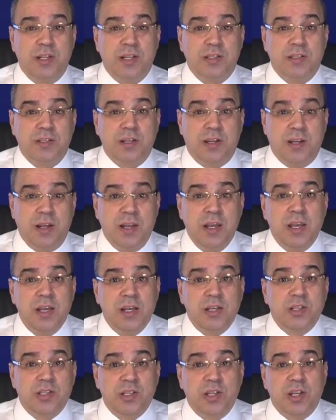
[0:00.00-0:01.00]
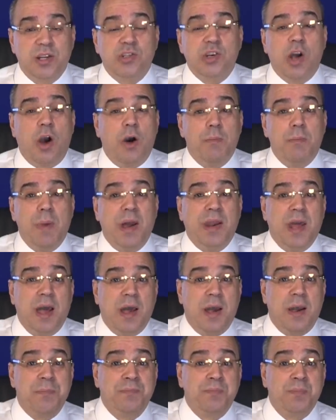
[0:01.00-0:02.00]
العسكرية استرجاعهم
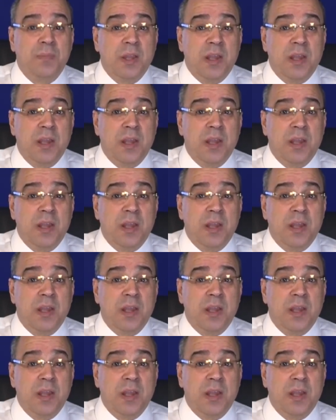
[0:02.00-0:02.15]
معناها